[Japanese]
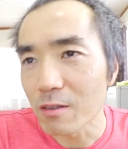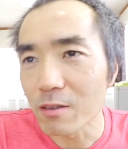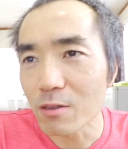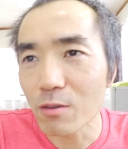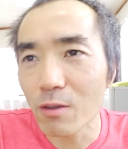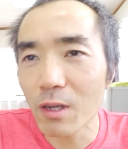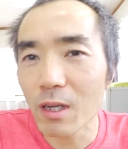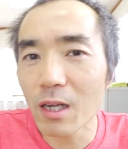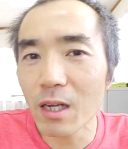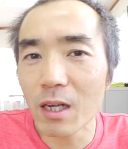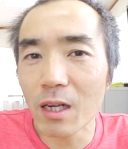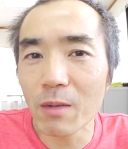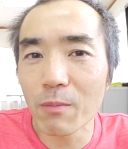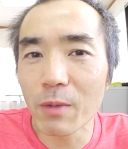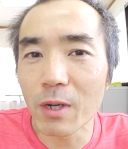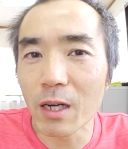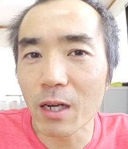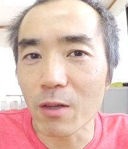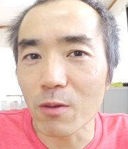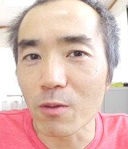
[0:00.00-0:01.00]
それが、
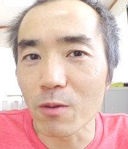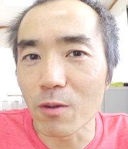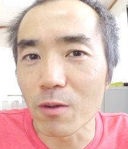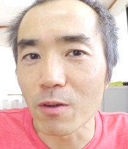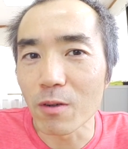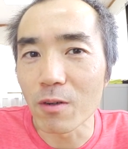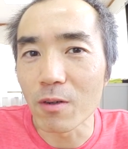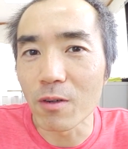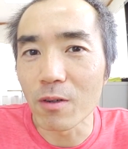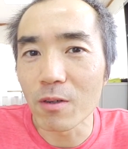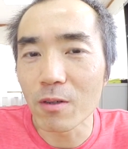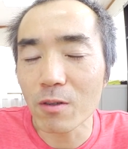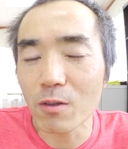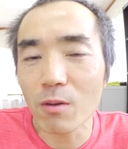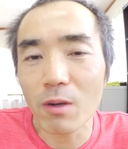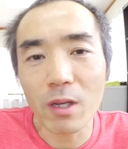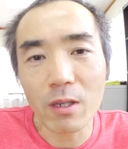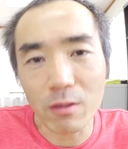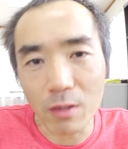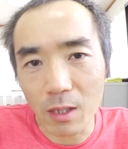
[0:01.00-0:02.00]
まあ、あの、
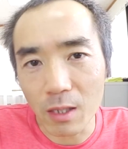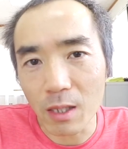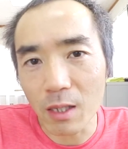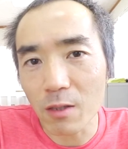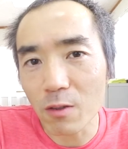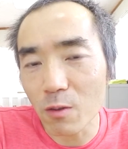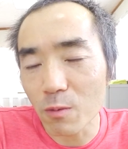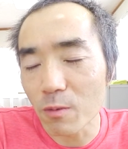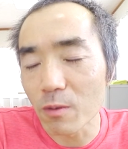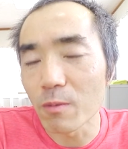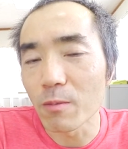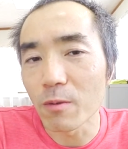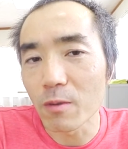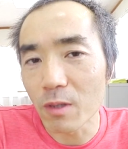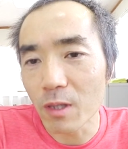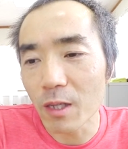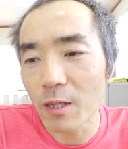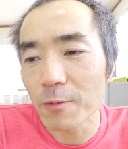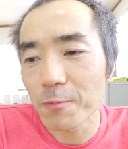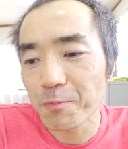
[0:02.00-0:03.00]
取れるかなと思
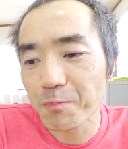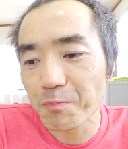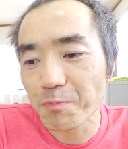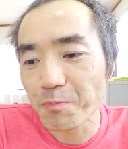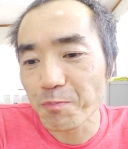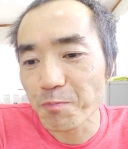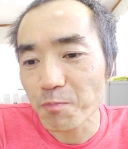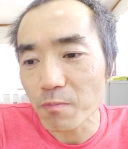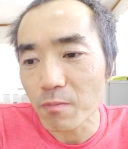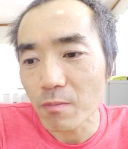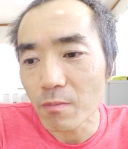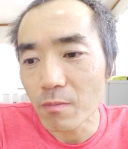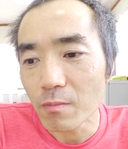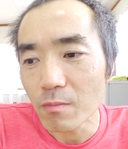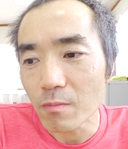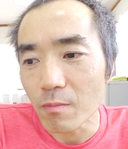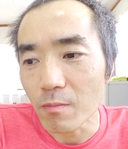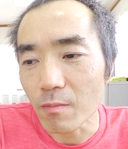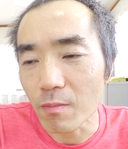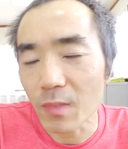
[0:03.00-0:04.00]
うんで、
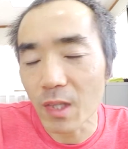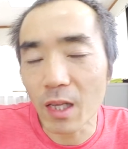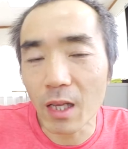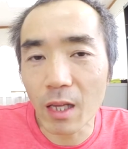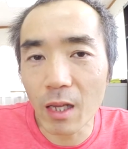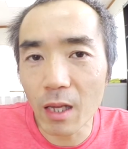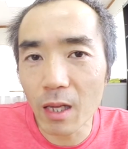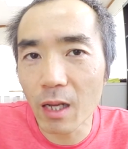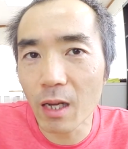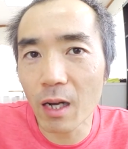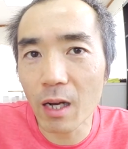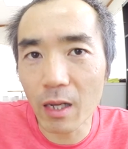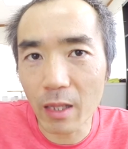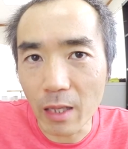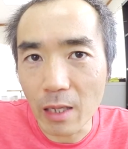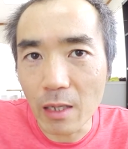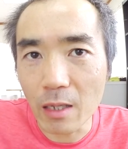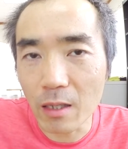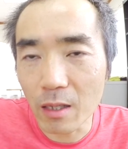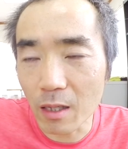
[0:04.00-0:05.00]
経過が
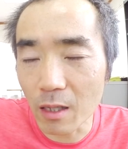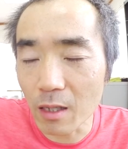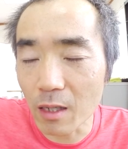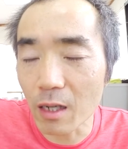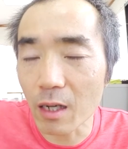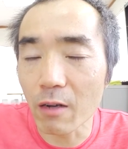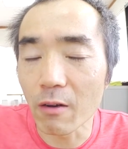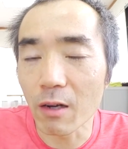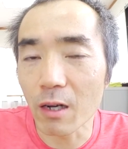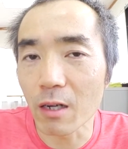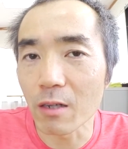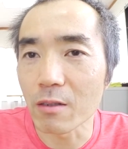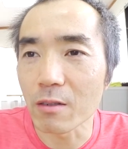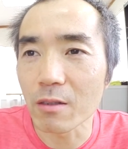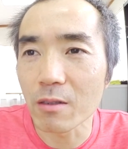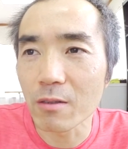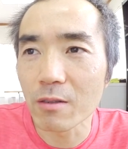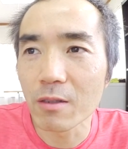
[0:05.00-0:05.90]
ね、経過がわかる。